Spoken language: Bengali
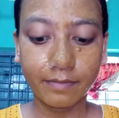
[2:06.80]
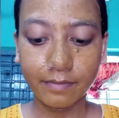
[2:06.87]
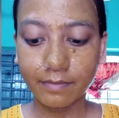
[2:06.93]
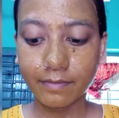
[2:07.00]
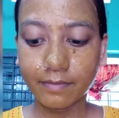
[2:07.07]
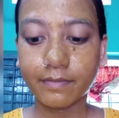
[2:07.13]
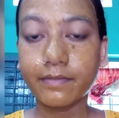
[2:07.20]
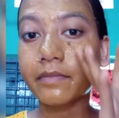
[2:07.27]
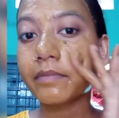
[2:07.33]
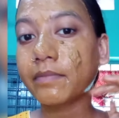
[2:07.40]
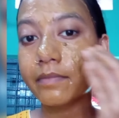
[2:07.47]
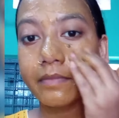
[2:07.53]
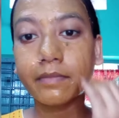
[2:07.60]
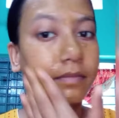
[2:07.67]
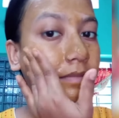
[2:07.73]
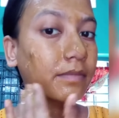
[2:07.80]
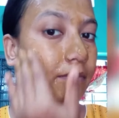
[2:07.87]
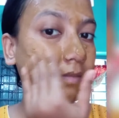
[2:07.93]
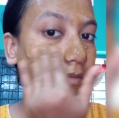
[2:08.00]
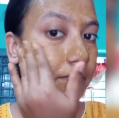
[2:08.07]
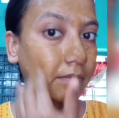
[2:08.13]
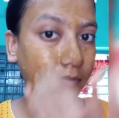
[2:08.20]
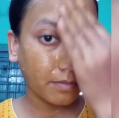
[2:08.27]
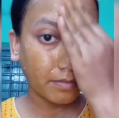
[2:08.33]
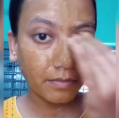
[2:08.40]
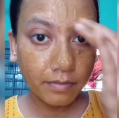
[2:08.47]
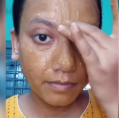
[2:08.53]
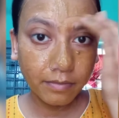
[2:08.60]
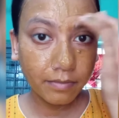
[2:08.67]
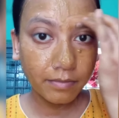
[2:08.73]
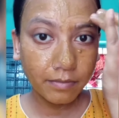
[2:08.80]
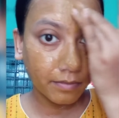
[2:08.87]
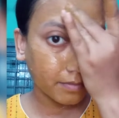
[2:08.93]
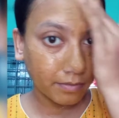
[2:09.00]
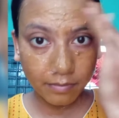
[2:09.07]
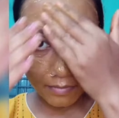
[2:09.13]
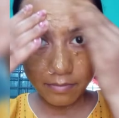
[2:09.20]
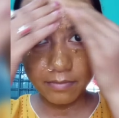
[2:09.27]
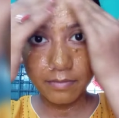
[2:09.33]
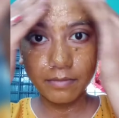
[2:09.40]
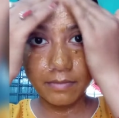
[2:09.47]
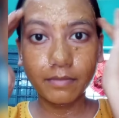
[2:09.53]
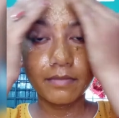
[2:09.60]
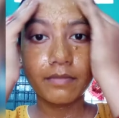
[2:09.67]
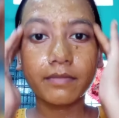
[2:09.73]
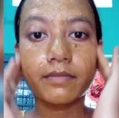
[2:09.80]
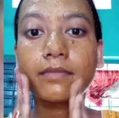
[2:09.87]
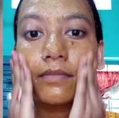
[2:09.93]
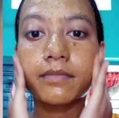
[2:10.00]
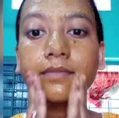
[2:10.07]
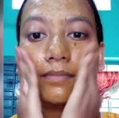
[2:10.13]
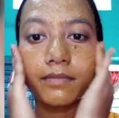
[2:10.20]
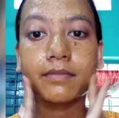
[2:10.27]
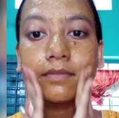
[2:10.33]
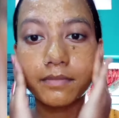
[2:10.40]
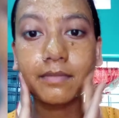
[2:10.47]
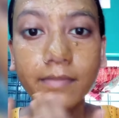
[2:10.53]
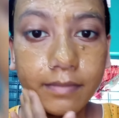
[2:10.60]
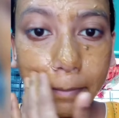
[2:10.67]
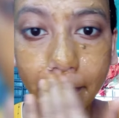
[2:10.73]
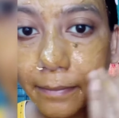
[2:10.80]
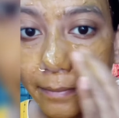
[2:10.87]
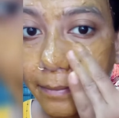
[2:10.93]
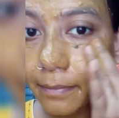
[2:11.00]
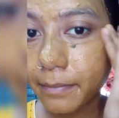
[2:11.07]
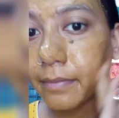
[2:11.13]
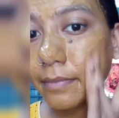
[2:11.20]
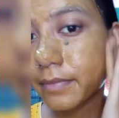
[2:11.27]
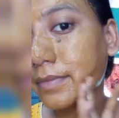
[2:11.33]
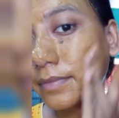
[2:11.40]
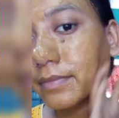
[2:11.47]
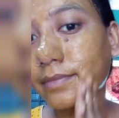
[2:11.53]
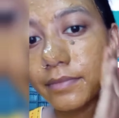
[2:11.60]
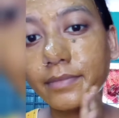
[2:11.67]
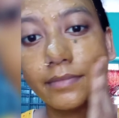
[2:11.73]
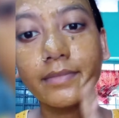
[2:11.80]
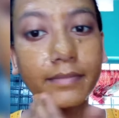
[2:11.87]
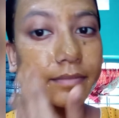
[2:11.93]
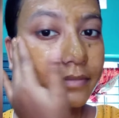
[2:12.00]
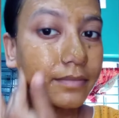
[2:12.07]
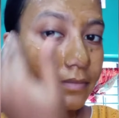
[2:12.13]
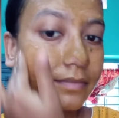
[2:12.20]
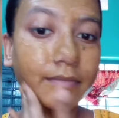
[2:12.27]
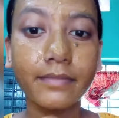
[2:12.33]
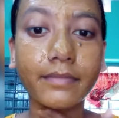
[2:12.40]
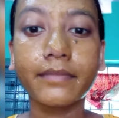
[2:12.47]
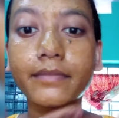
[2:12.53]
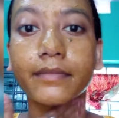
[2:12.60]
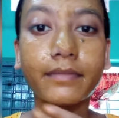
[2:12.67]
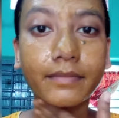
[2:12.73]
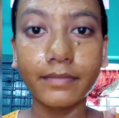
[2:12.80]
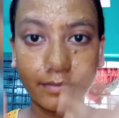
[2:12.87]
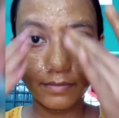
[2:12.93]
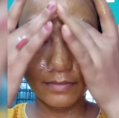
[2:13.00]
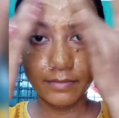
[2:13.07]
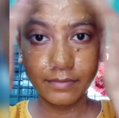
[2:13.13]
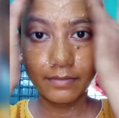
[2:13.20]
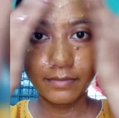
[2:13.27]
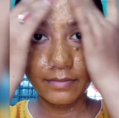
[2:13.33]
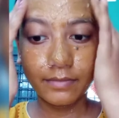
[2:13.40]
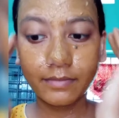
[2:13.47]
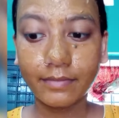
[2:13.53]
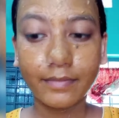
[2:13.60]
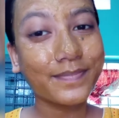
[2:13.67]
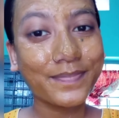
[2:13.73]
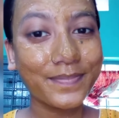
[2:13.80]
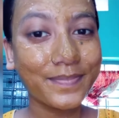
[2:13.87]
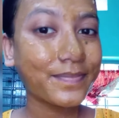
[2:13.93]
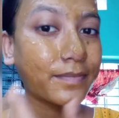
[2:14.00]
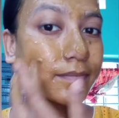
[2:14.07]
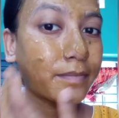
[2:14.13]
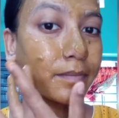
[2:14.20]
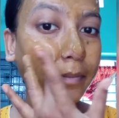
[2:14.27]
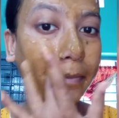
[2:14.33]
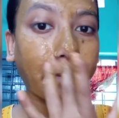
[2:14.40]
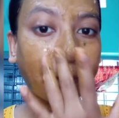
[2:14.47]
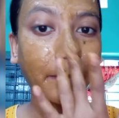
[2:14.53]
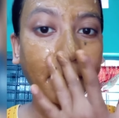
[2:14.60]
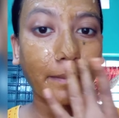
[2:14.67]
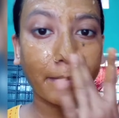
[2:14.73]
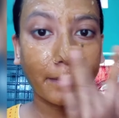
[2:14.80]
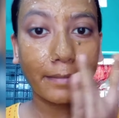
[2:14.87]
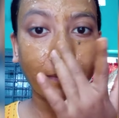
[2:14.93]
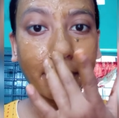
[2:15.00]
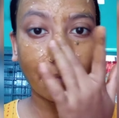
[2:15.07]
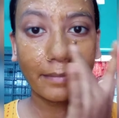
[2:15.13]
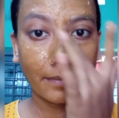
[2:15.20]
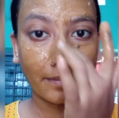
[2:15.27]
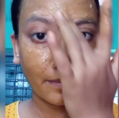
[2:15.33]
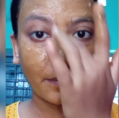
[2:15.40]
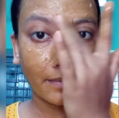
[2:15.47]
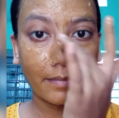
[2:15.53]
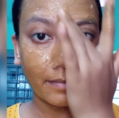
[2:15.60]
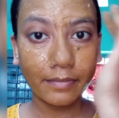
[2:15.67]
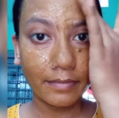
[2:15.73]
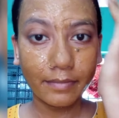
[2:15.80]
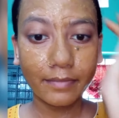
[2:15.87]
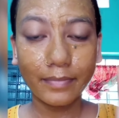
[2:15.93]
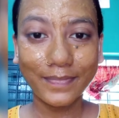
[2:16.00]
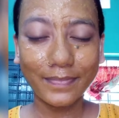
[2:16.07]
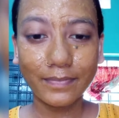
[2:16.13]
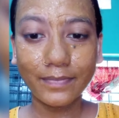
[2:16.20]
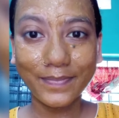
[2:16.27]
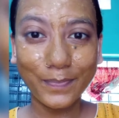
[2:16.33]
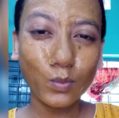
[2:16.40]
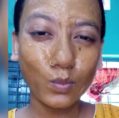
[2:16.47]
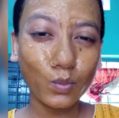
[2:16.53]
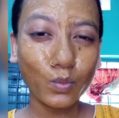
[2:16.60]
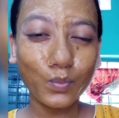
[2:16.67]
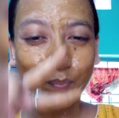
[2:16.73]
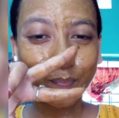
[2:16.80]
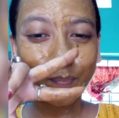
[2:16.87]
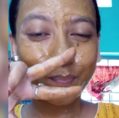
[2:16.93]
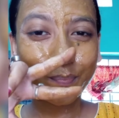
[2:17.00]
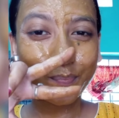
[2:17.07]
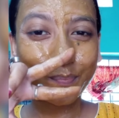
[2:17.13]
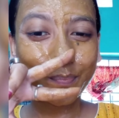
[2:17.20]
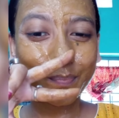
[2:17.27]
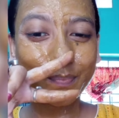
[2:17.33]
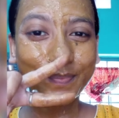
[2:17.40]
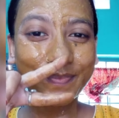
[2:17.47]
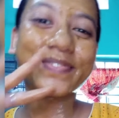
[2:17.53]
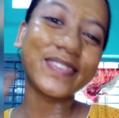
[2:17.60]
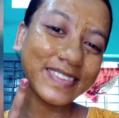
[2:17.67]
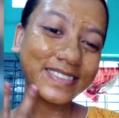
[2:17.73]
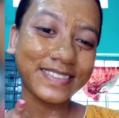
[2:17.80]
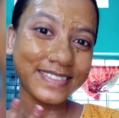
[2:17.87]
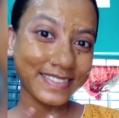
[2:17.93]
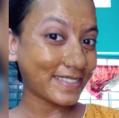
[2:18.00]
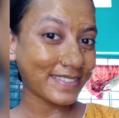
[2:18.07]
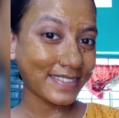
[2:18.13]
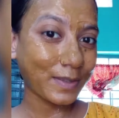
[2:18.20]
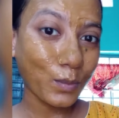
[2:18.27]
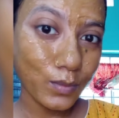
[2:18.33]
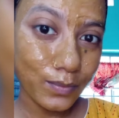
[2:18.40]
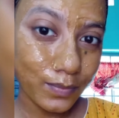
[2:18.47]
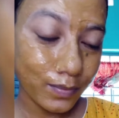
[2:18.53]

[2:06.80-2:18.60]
ঠিক আছে এই দেখো এটা লাগিয়ে নিলাম এই প্যাকটাকে আমরা দশ মিনিটের জন্য রেস্ট করতে দেবো শুকিয়ে যাবে তারপর ধুয়ে দেবো ঠিক আছে এই দেখো লাগিয়ে নিলাম একটু ফটো ক্লিক